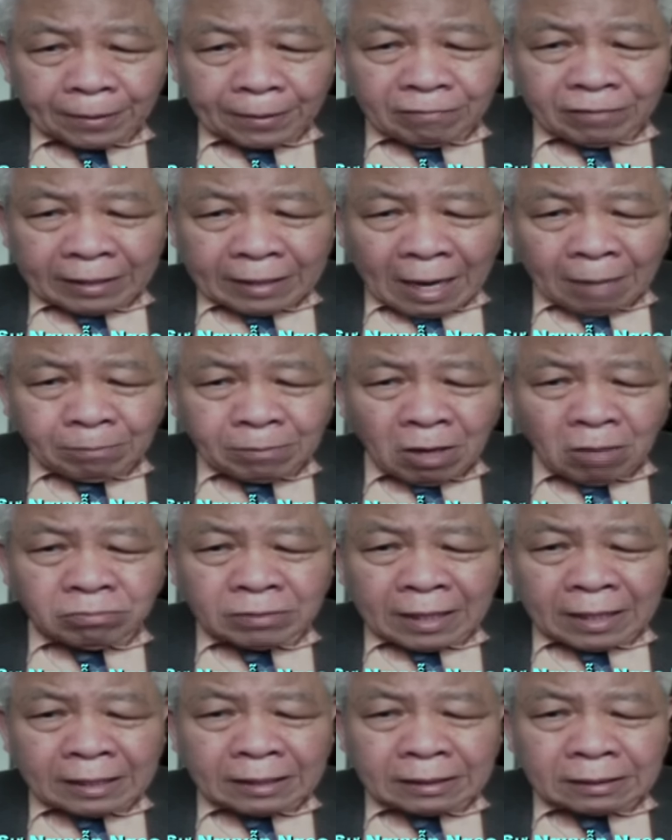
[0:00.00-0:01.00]
Việt Nam
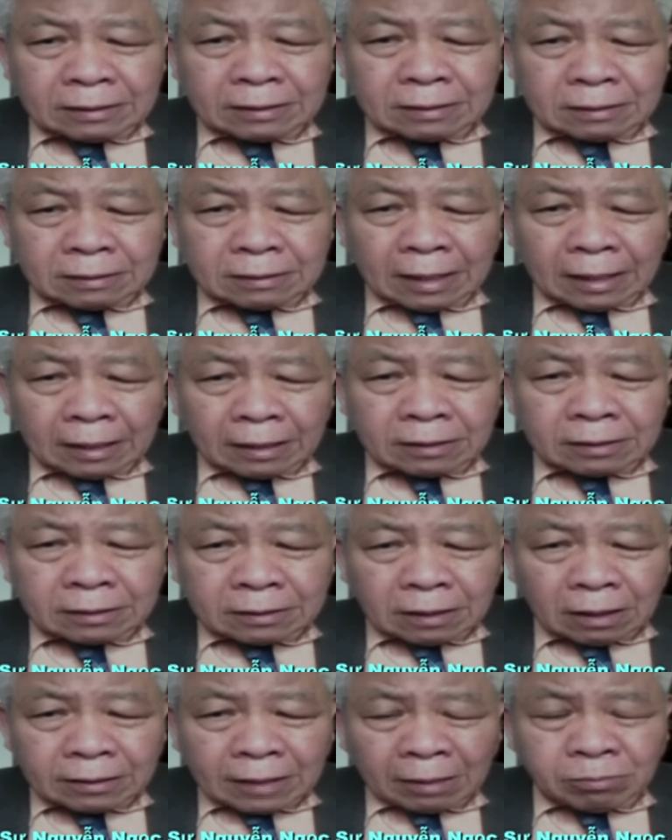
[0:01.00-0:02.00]
không nên để
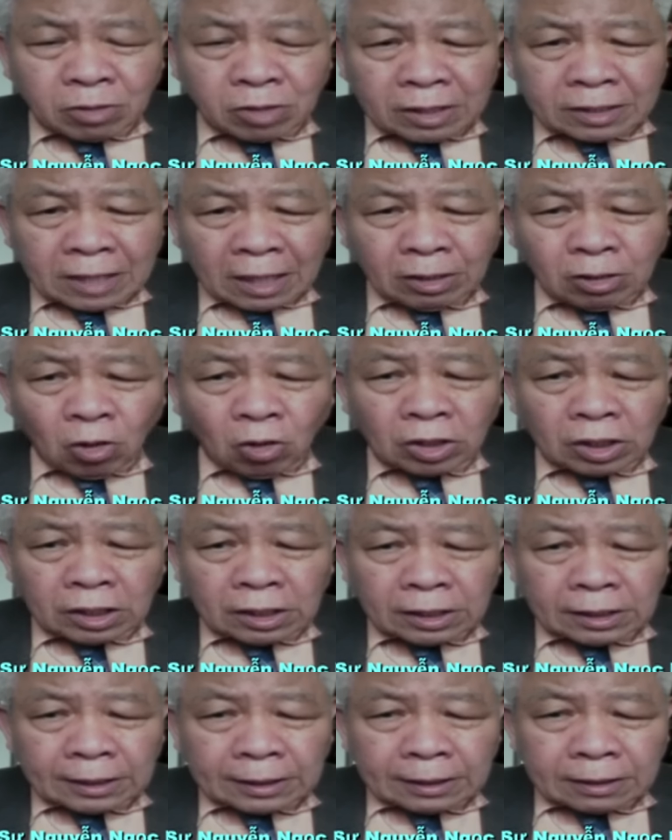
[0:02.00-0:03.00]
trở thành một cái trái
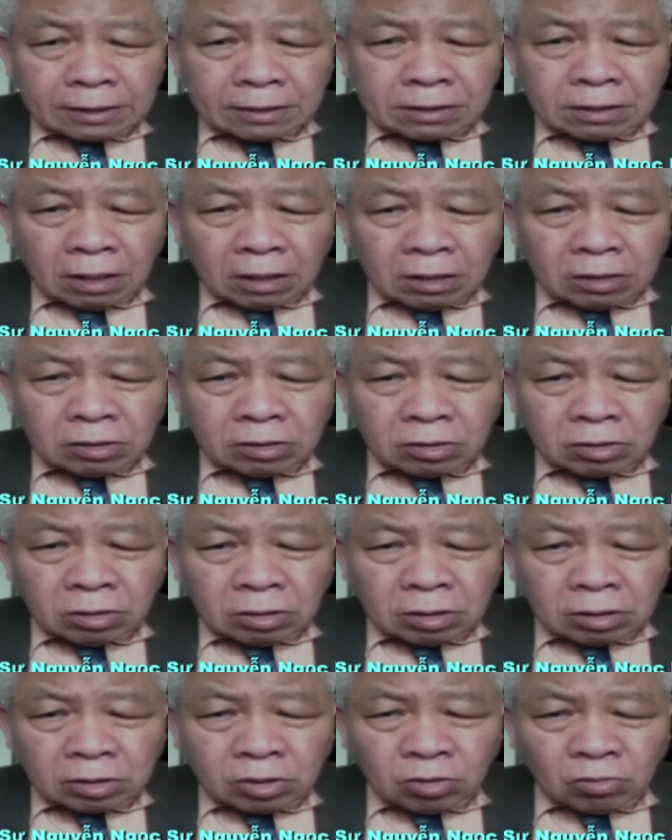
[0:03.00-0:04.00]
độn giữa
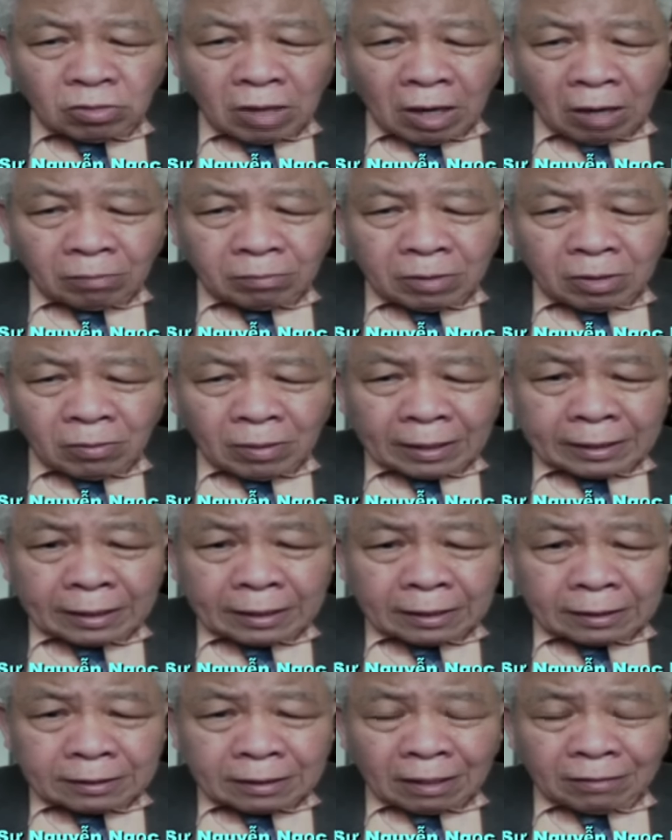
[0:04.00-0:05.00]
Trung Cộng với Hoa
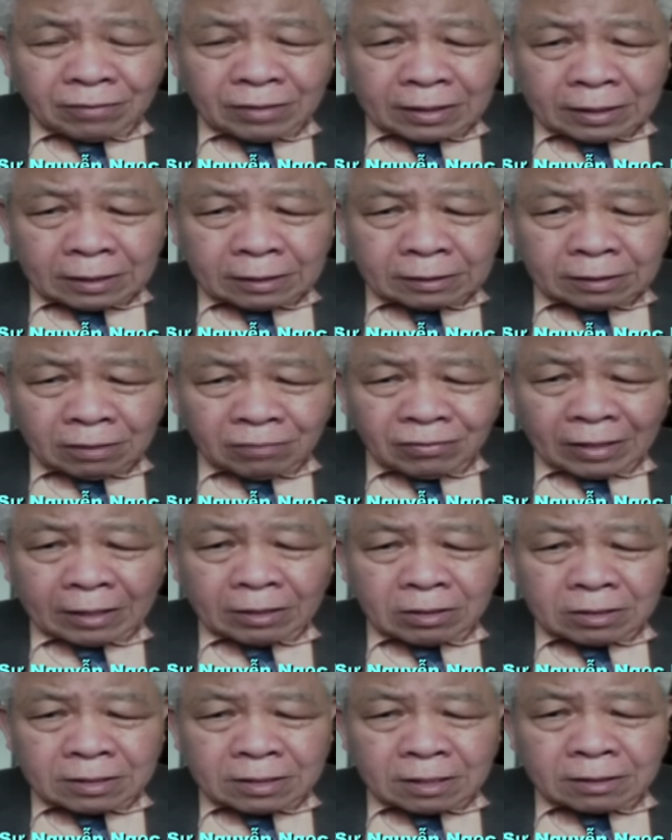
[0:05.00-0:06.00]
Kỳ tại vì là như
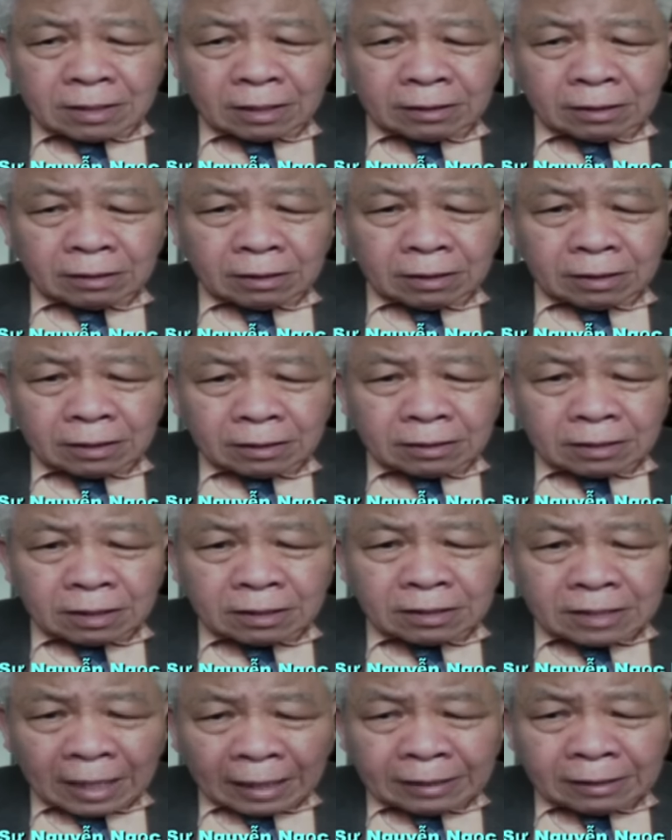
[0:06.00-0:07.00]
vậy nó sẽ dẫn tới
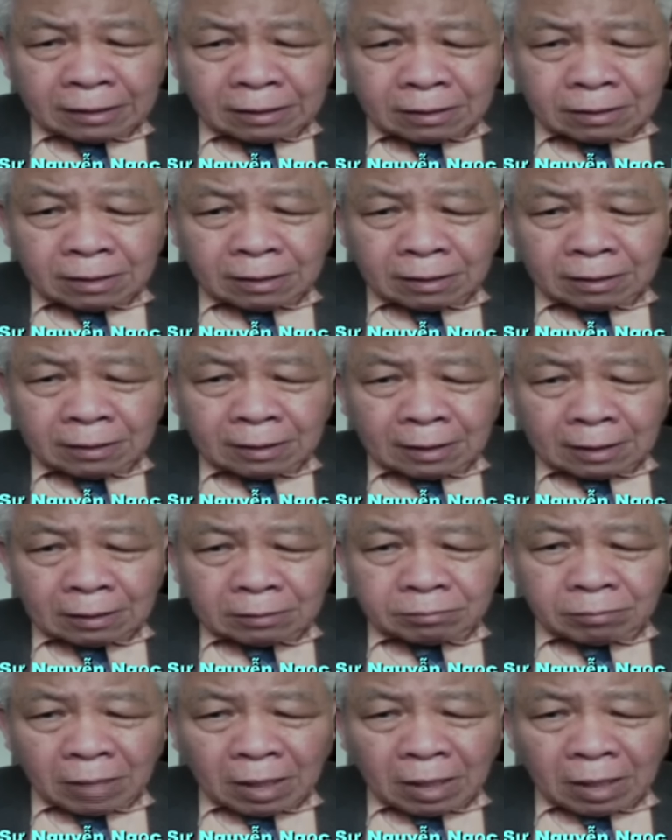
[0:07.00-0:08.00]
chiến tranh nữa
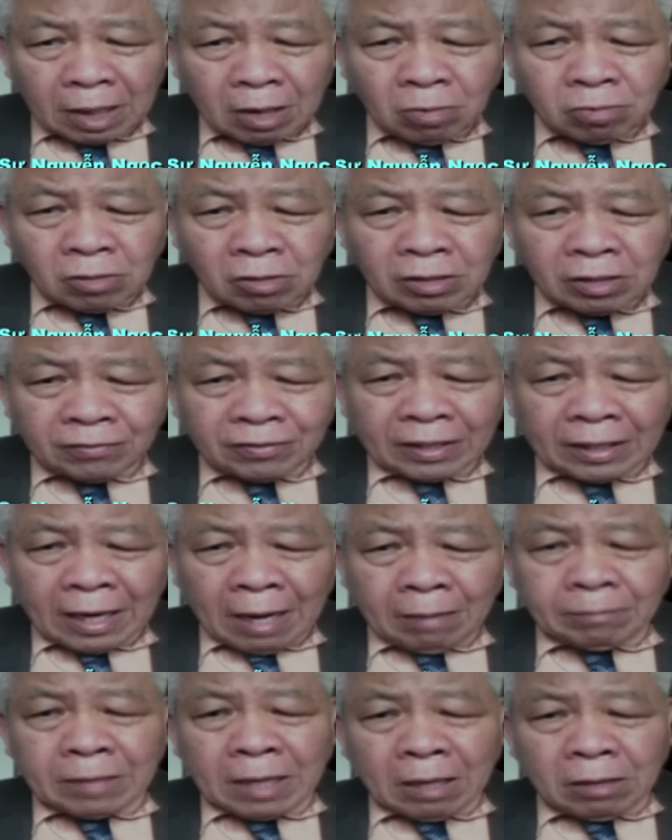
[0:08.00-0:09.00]
mà không có người
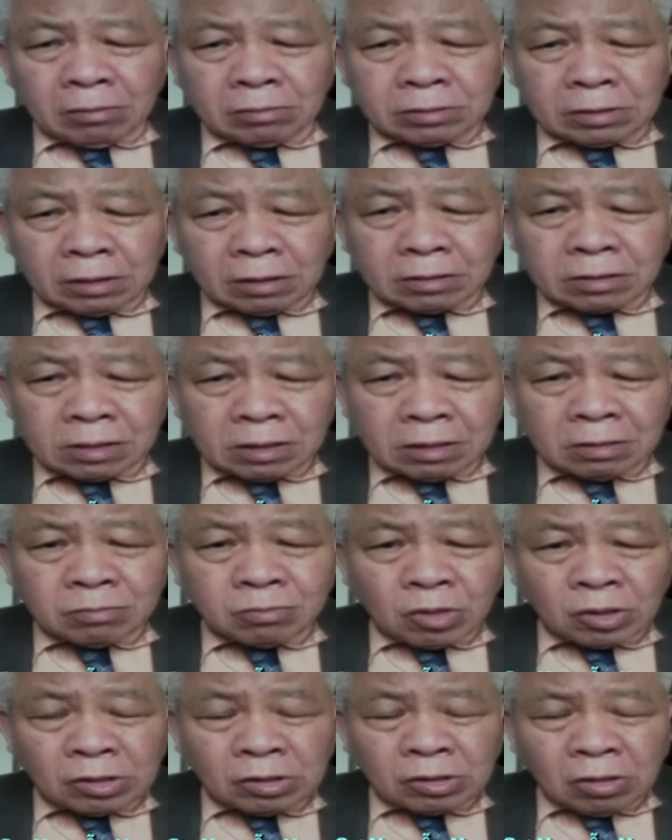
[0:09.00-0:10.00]
Việt Nam nào thực
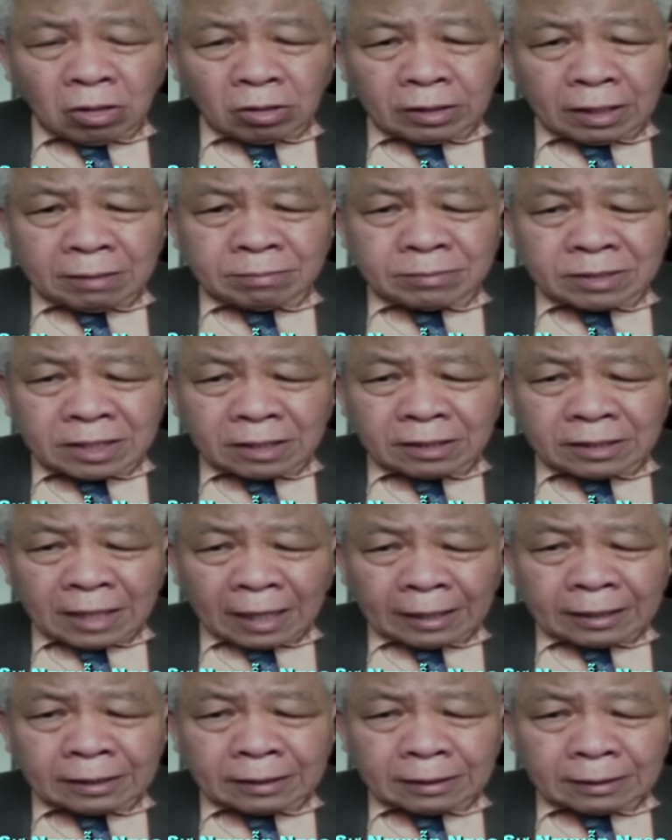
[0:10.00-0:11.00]
sự muốn có thêm chiến
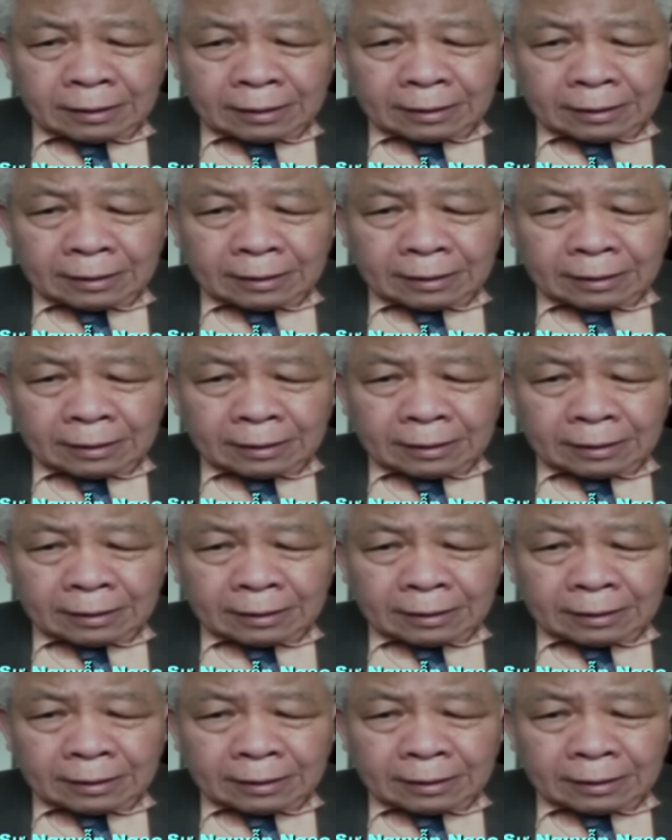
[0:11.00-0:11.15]
tranh